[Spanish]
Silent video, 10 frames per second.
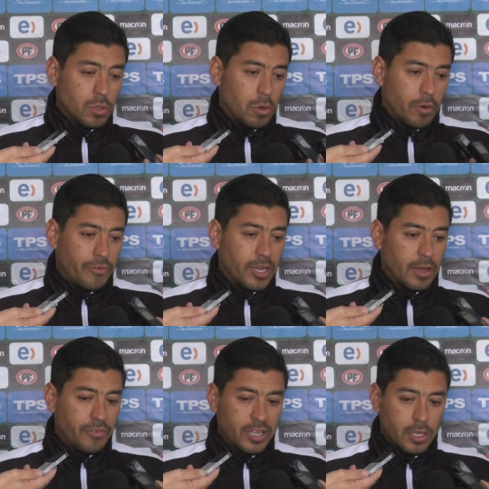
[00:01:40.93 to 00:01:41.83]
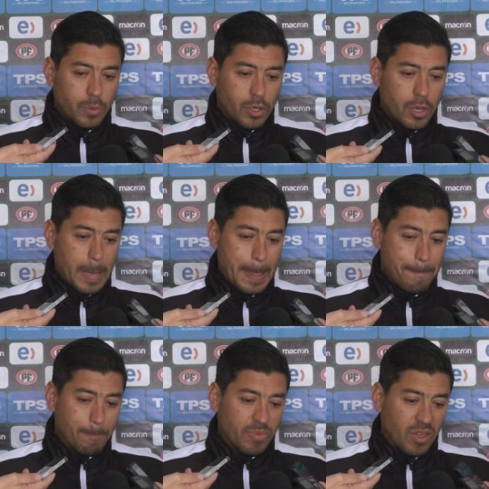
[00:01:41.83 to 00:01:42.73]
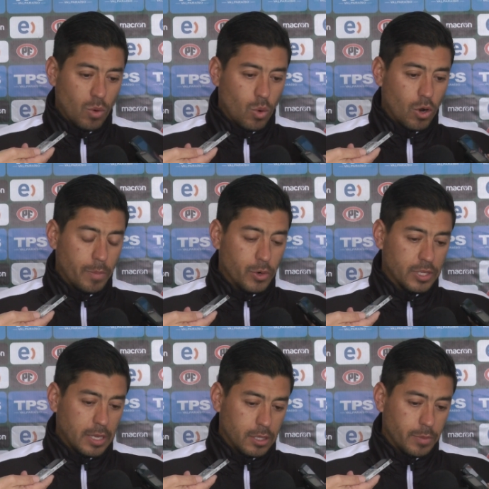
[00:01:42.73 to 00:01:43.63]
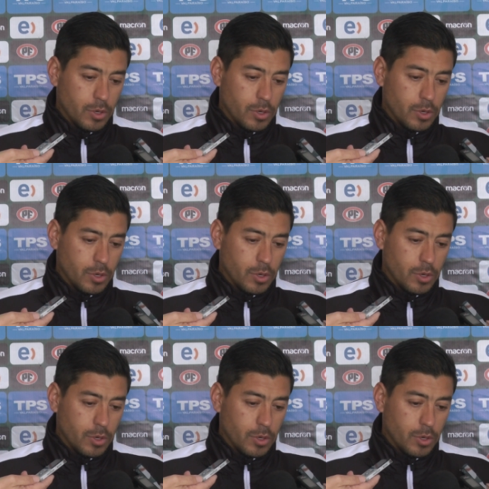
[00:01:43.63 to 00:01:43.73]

No, afecta porque mm, es un jugador importante,